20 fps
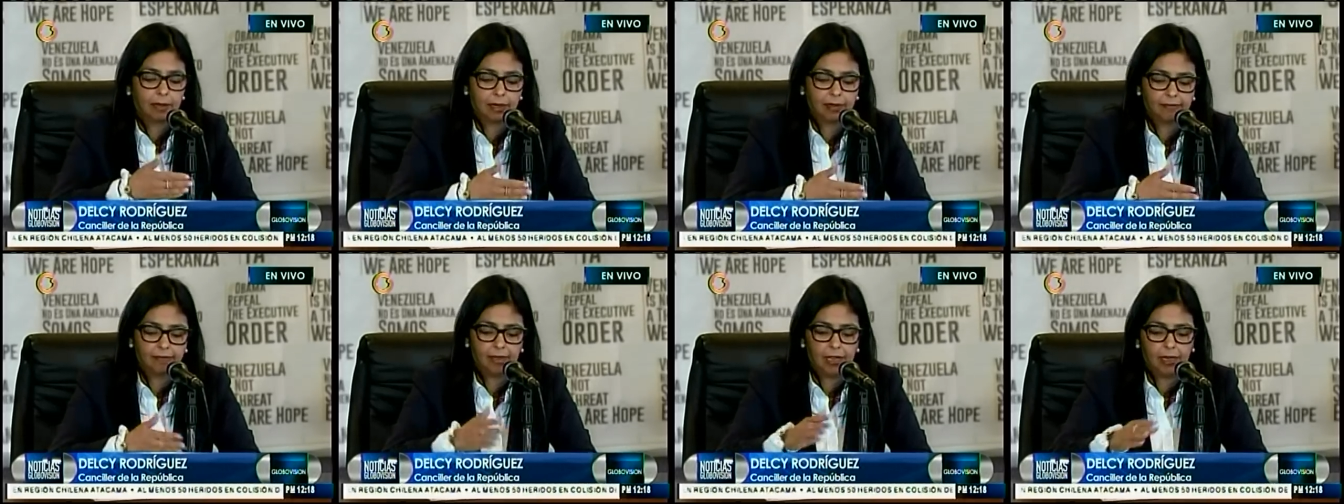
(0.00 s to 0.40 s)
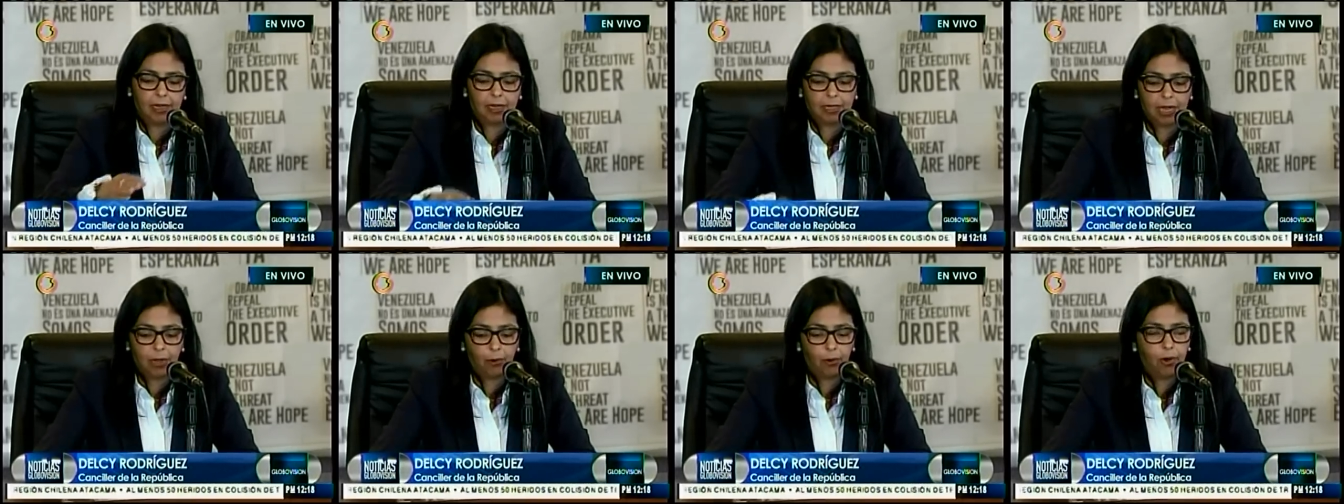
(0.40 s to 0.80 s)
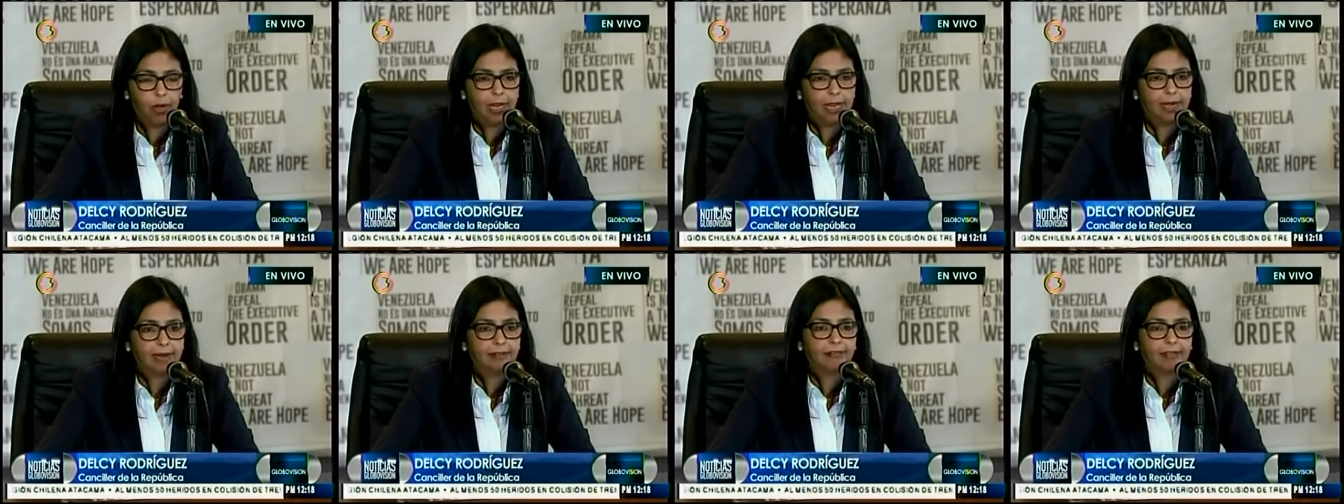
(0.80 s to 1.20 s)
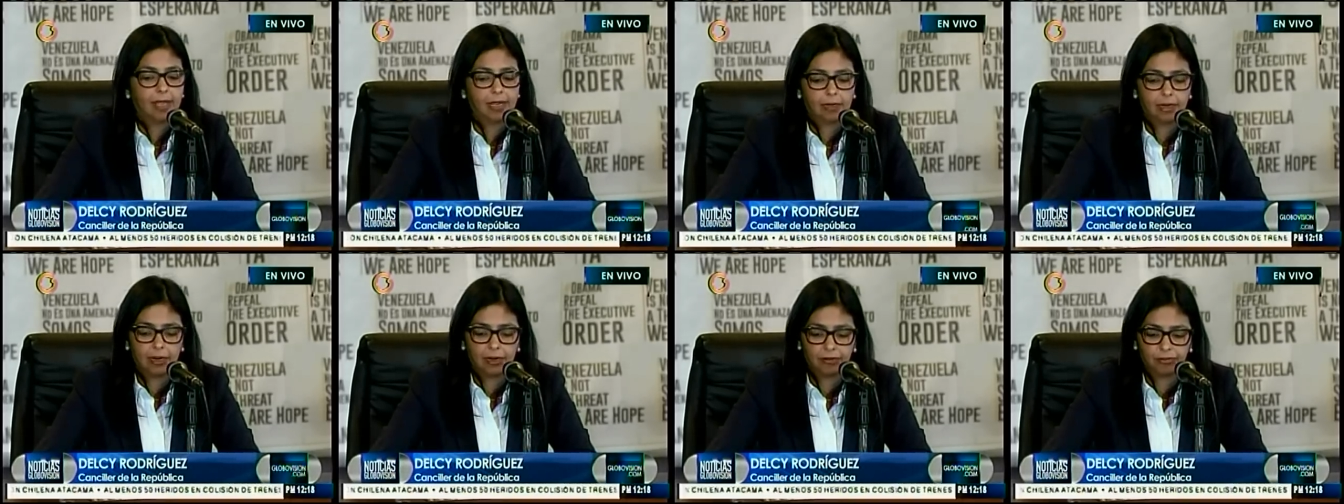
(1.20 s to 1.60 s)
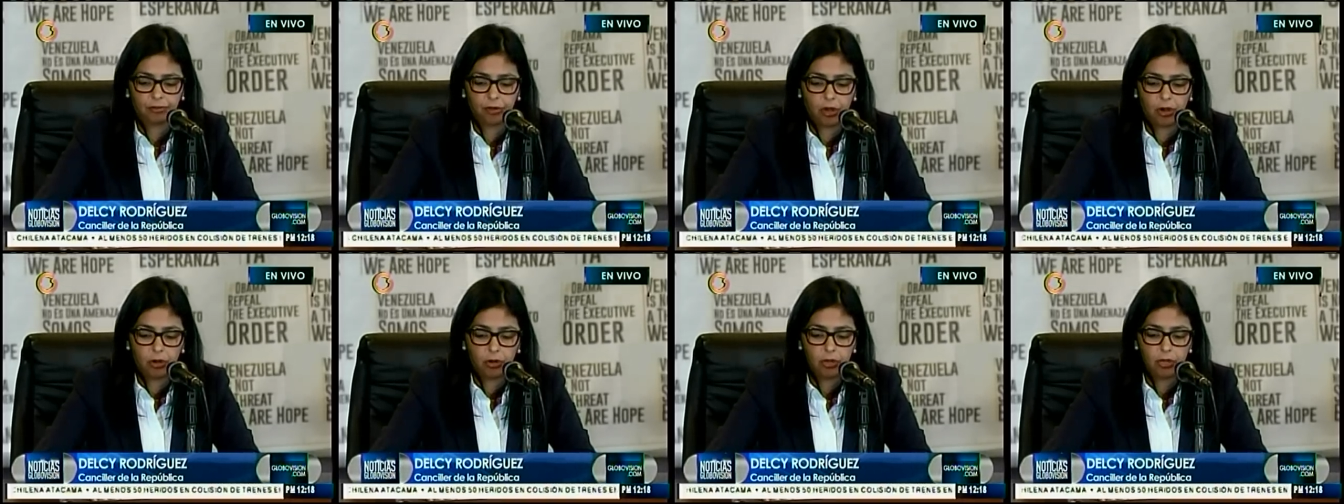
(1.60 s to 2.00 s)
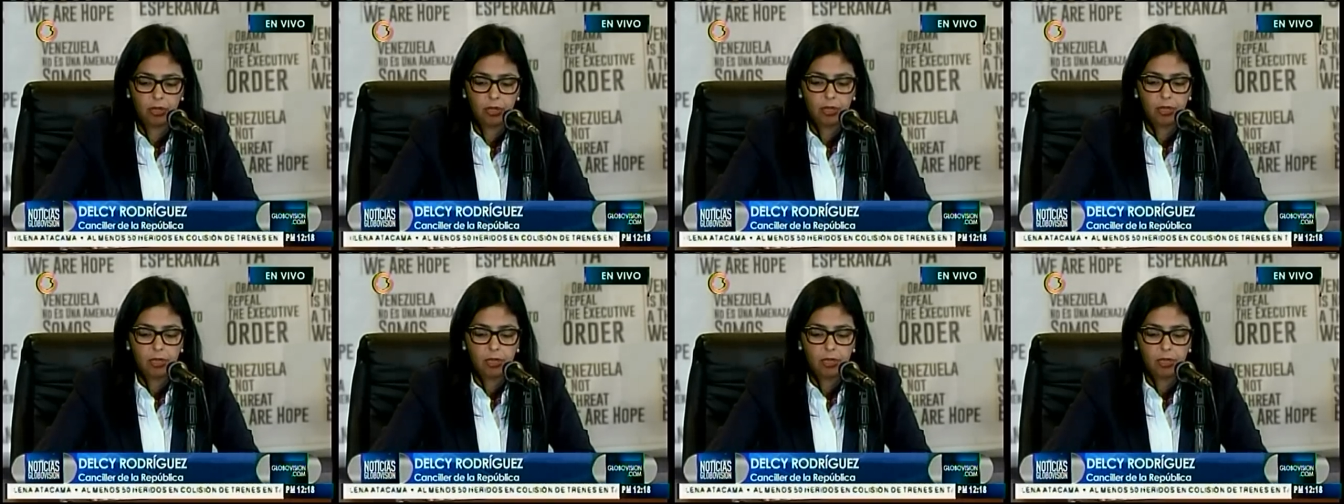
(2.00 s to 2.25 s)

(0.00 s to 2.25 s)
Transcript: recién acabo de leer esa declaración,